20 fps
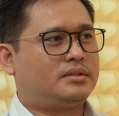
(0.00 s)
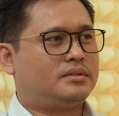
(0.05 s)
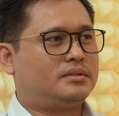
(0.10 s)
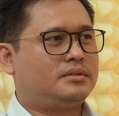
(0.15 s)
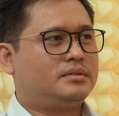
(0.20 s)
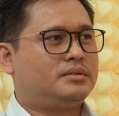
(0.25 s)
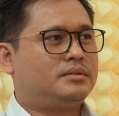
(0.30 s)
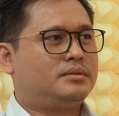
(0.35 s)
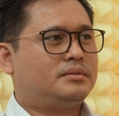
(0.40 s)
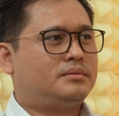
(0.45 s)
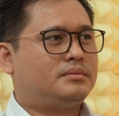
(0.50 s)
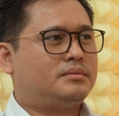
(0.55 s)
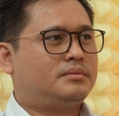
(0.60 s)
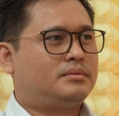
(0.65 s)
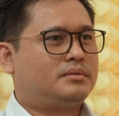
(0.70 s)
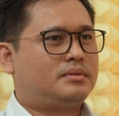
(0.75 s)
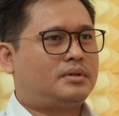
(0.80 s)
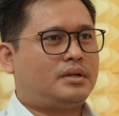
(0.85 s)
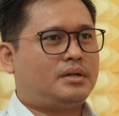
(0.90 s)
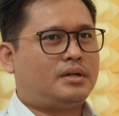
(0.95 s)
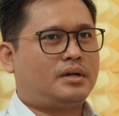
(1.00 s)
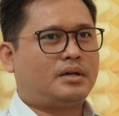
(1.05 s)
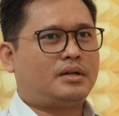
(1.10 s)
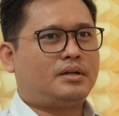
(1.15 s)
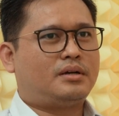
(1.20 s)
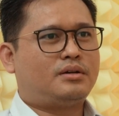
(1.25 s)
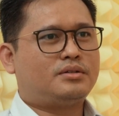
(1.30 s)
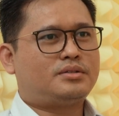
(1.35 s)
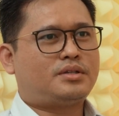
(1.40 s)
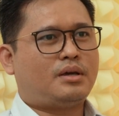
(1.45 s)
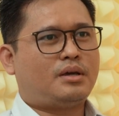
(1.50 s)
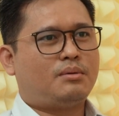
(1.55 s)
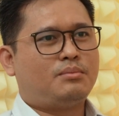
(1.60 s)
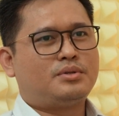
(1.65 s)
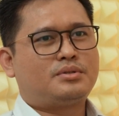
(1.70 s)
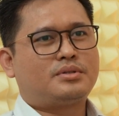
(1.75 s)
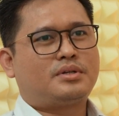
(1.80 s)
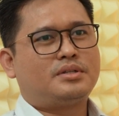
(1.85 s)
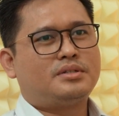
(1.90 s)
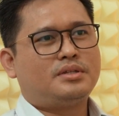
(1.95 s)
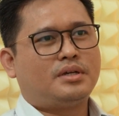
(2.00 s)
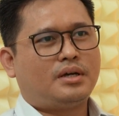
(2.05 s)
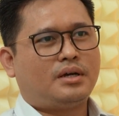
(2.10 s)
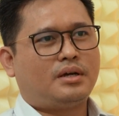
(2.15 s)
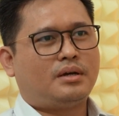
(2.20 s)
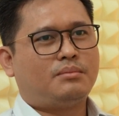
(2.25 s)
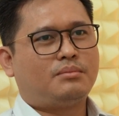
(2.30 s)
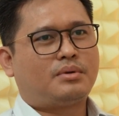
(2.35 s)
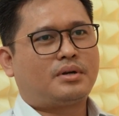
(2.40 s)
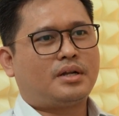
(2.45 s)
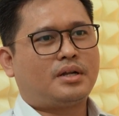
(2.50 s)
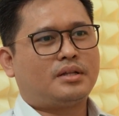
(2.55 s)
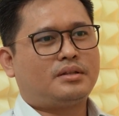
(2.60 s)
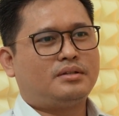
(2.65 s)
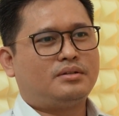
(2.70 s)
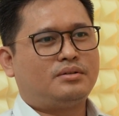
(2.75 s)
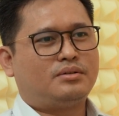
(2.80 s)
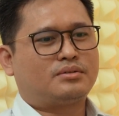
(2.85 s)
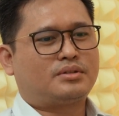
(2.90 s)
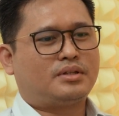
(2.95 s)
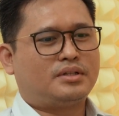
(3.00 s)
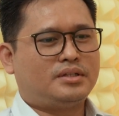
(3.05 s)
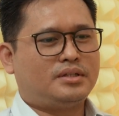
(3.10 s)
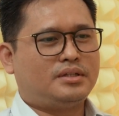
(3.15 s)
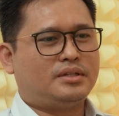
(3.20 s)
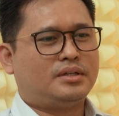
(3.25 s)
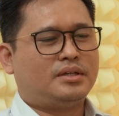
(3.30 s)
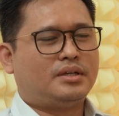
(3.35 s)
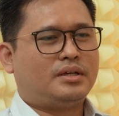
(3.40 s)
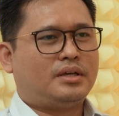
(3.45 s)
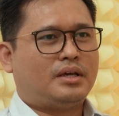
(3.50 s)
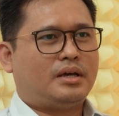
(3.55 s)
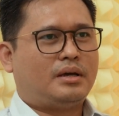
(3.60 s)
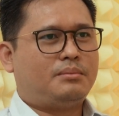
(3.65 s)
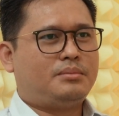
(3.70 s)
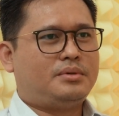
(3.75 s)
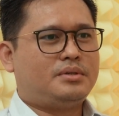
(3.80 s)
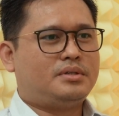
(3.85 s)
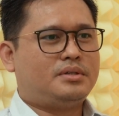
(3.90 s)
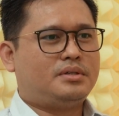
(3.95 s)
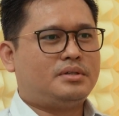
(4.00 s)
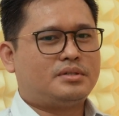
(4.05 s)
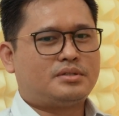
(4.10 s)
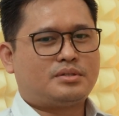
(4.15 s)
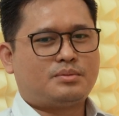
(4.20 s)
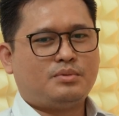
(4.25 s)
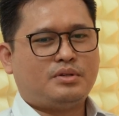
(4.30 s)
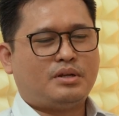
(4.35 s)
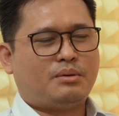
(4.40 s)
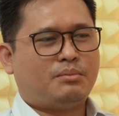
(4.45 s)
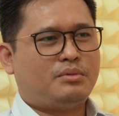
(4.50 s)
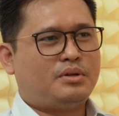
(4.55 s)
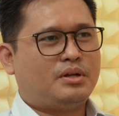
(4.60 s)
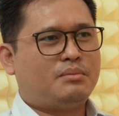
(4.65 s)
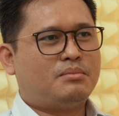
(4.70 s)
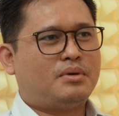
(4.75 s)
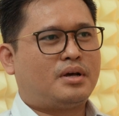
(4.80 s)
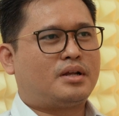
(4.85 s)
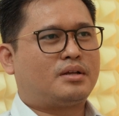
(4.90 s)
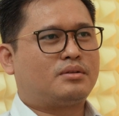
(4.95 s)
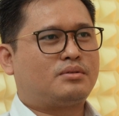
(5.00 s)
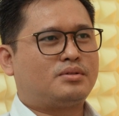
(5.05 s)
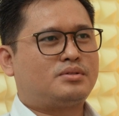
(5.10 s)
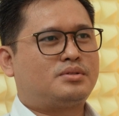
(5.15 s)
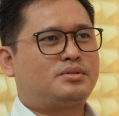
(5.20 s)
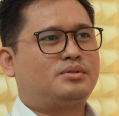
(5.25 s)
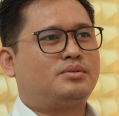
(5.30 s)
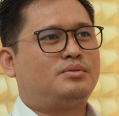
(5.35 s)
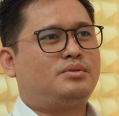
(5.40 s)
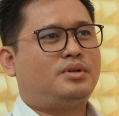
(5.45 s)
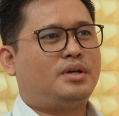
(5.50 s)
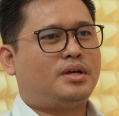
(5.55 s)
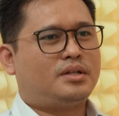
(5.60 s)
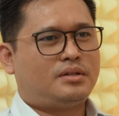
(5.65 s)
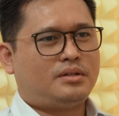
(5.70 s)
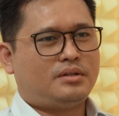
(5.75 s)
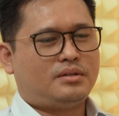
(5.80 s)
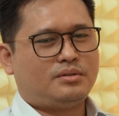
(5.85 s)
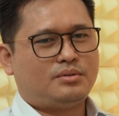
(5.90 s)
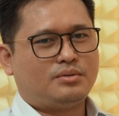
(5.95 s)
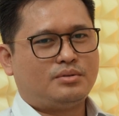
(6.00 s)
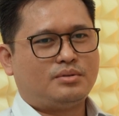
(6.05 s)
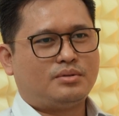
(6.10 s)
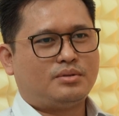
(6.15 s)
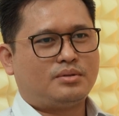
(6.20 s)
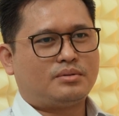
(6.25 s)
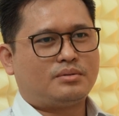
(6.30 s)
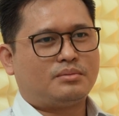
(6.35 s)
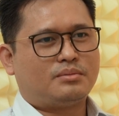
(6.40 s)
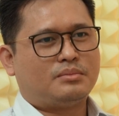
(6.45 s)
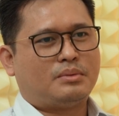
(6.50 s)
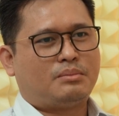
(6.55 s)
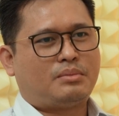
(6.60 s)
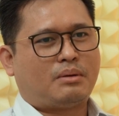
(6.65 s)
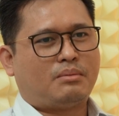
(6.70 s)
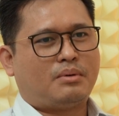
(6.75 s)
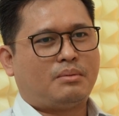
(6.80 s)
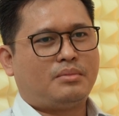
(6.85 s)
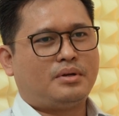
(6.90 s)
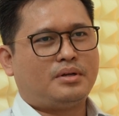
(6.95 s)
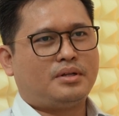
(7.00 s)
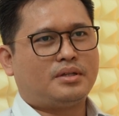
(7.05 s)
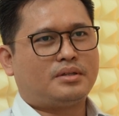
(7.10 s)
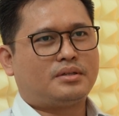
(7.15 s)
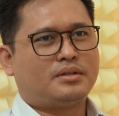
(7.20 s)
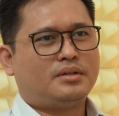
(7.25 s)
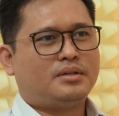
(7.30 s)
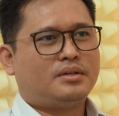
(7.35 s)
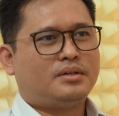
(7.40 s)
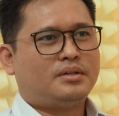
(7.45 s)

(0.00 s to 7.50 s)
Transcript: Yeah kadang-kadang oh saya habis kerja berat nih dok tadi habis mindah-mindahin barang terus udah duduk beberapa menit